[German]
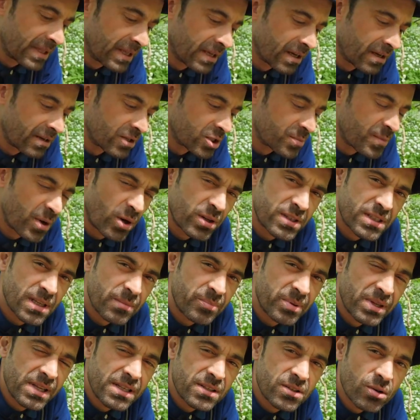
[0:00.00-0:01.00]
Der
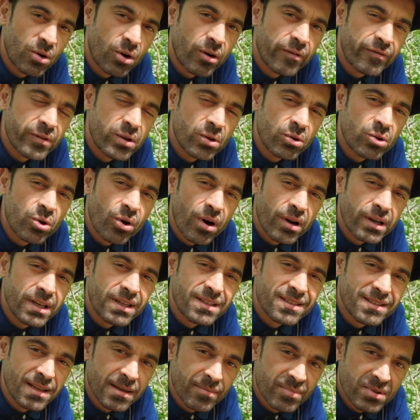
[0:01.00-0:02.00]
Schmarotzerpilz
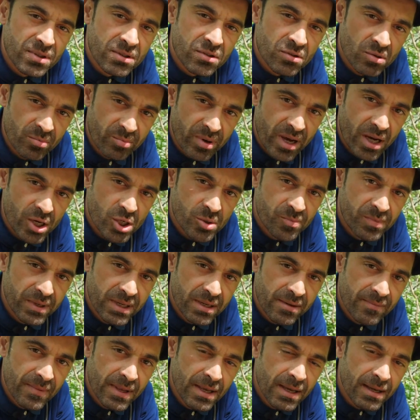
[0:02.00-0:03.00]
Ophiocordyceps zum
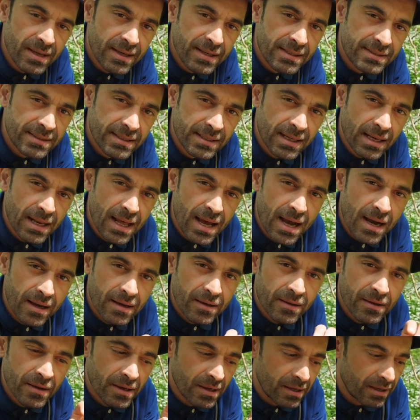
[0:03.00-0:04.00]
Beispiel ist in der
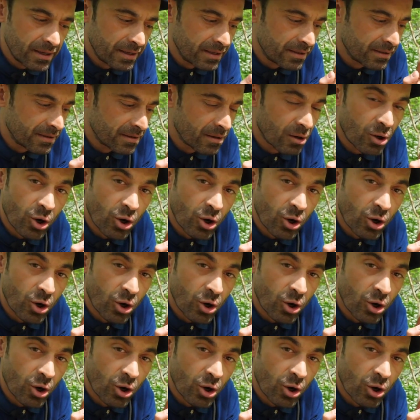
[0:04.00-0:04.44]
Lage, in